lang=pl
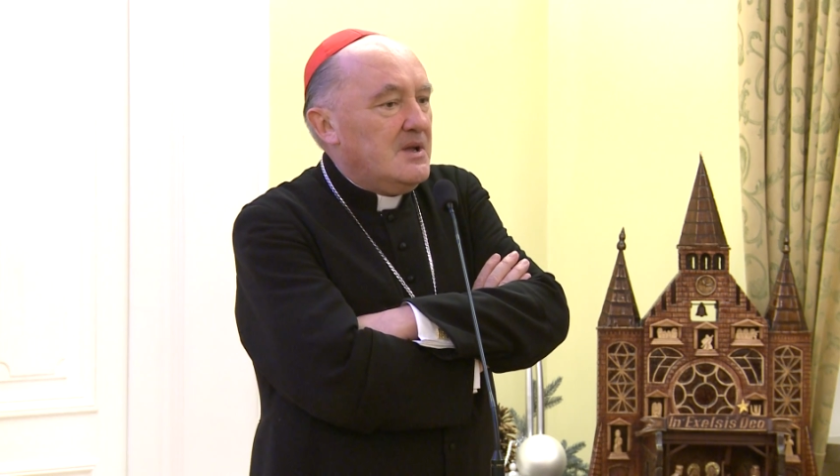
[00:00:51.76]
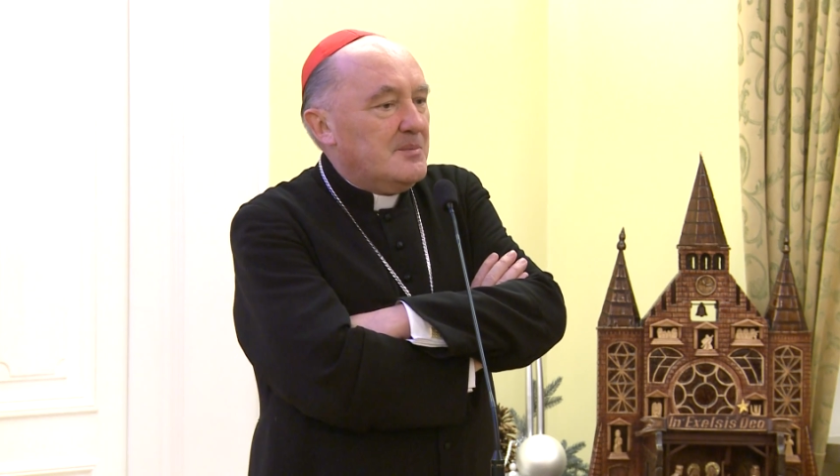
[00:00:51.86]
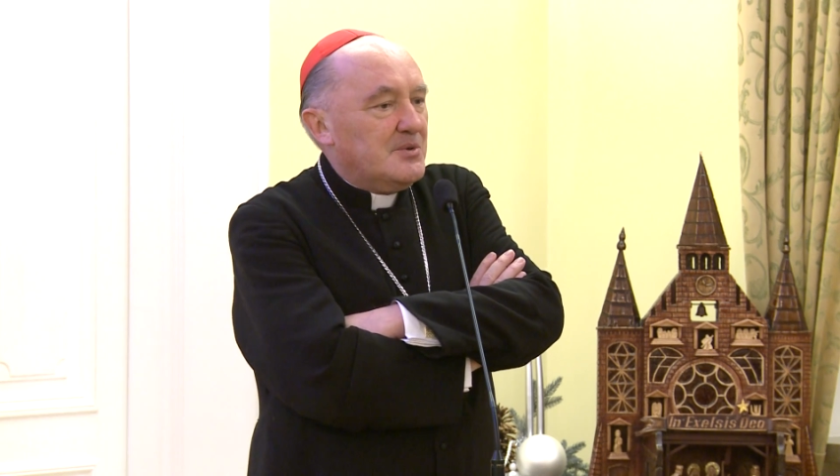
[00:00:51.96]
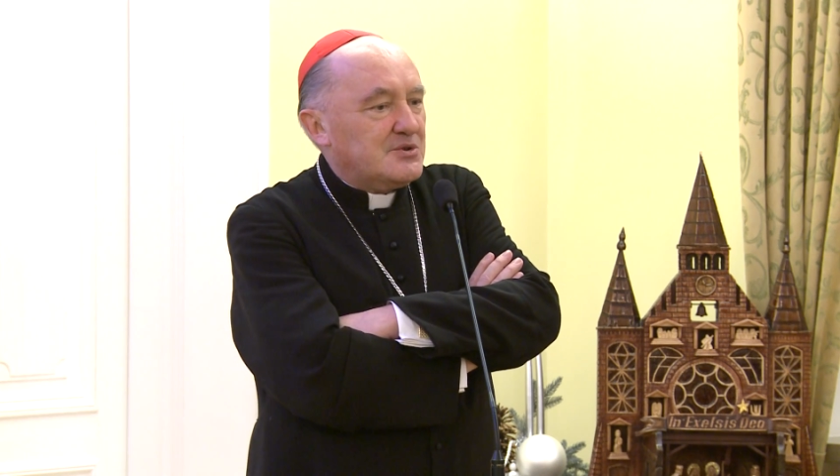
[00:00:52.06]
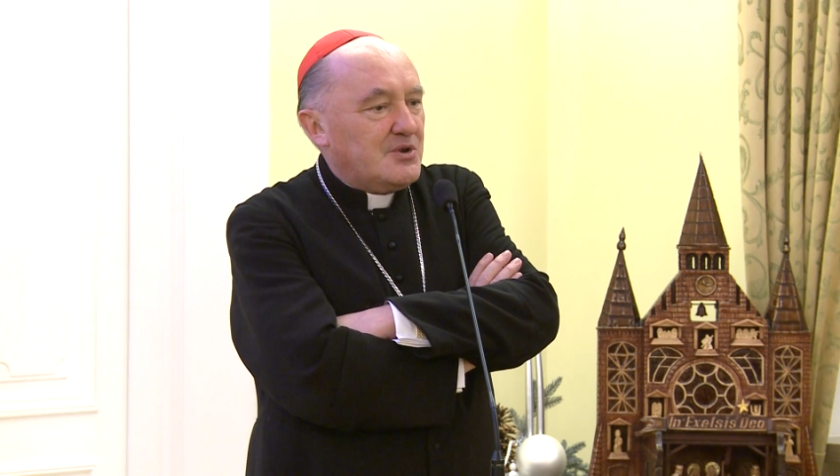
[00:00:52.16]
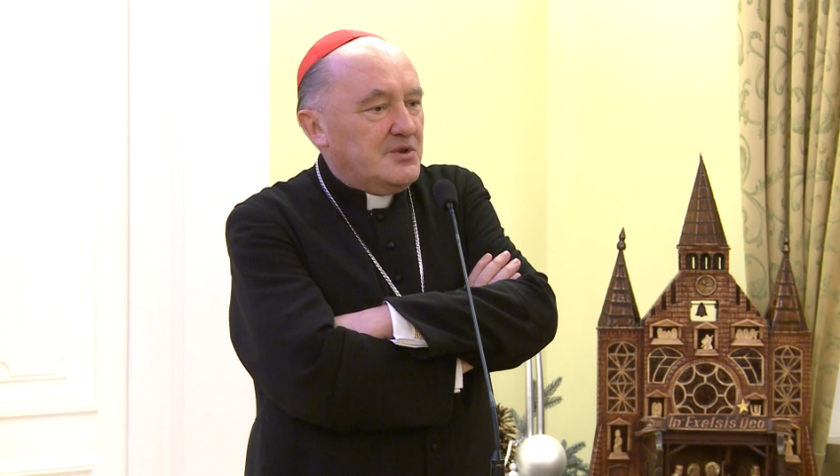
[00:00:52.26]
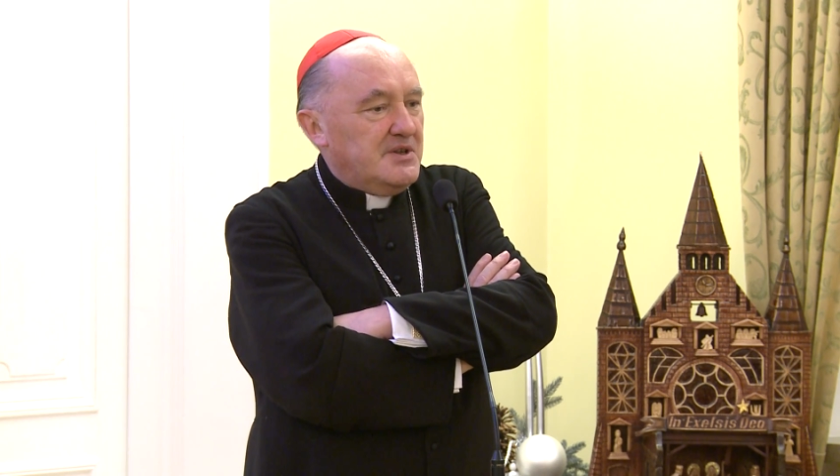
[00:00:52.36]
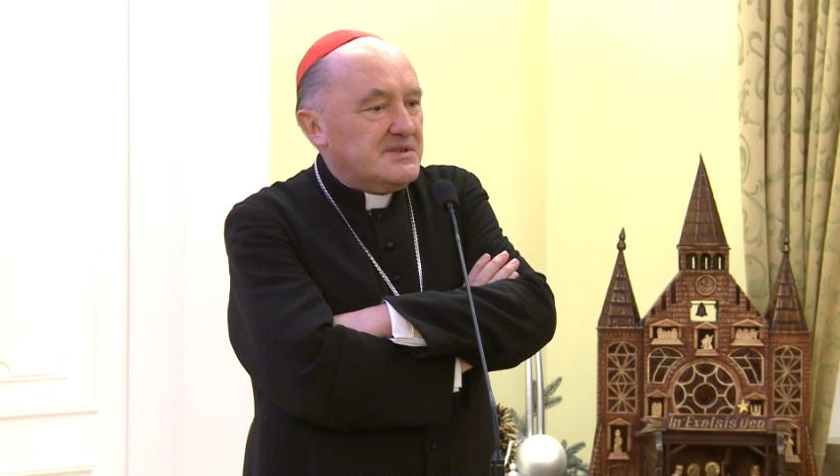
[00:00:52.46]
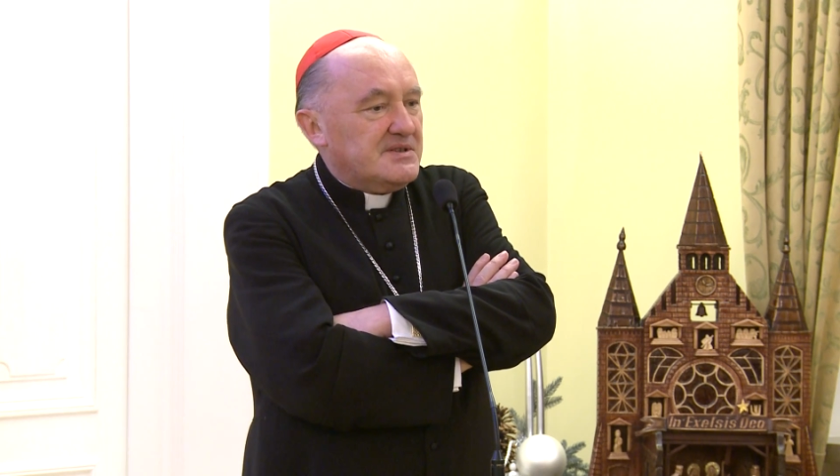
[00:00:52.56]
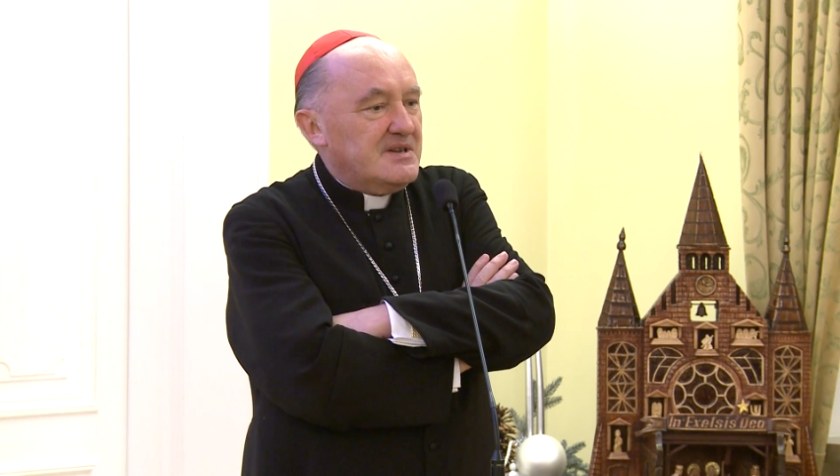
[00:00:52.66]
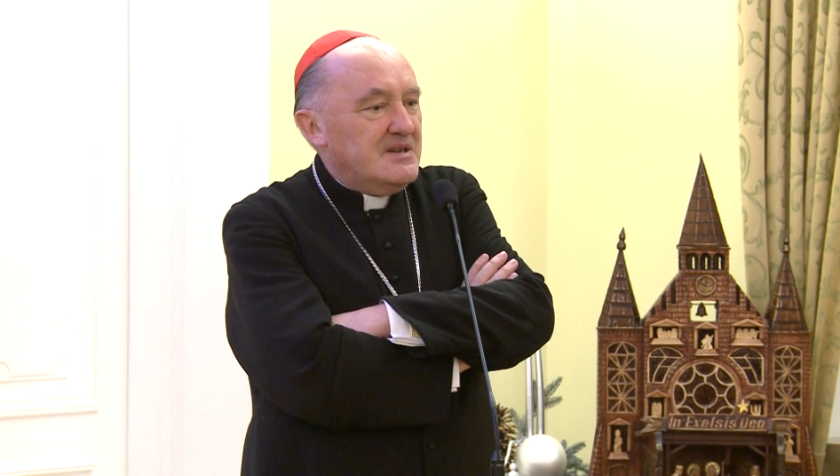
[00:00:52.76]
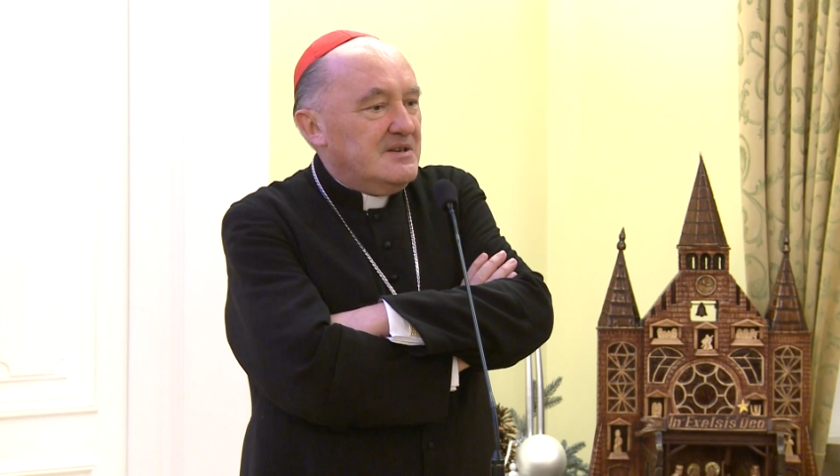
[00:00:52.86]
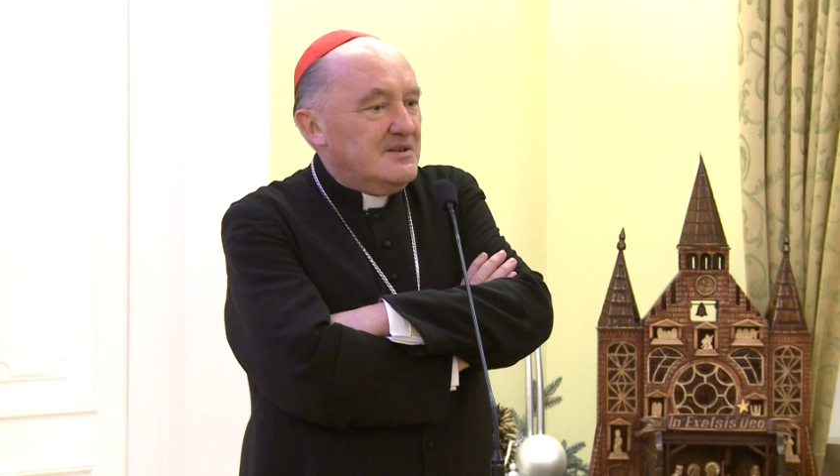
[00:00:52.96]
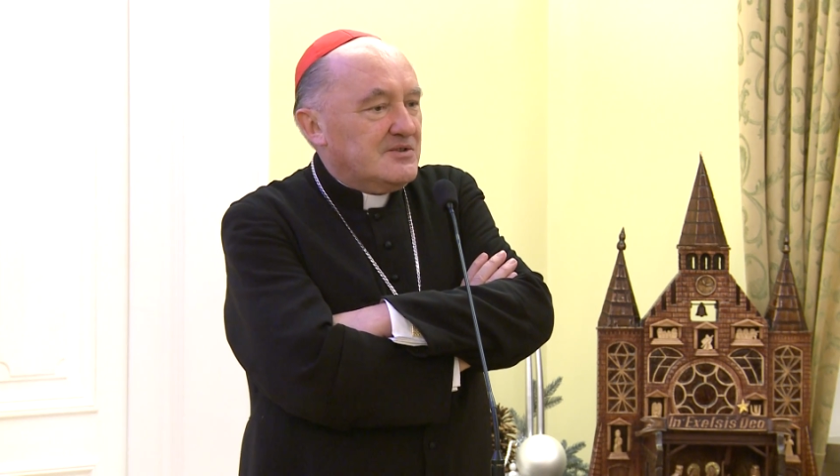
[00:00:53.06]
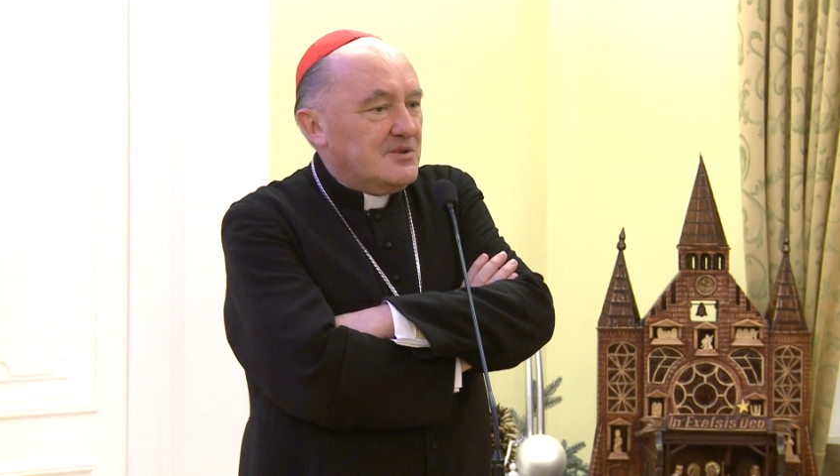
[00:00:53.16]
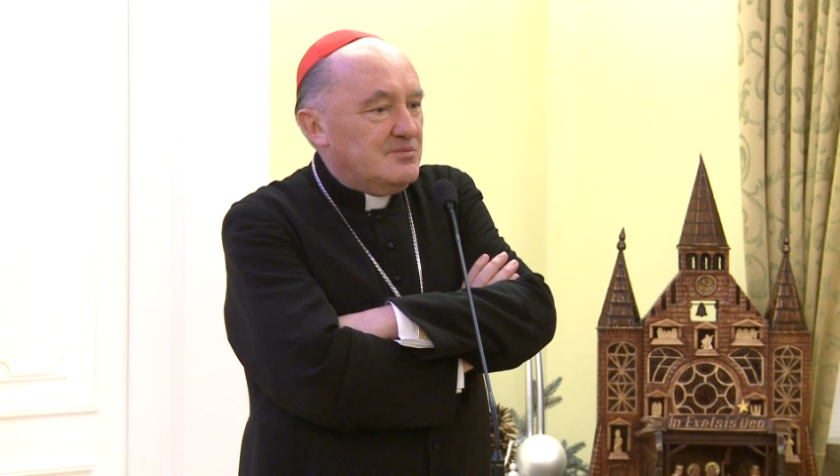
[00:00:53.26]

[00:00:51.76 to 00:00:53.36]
pod koniec. To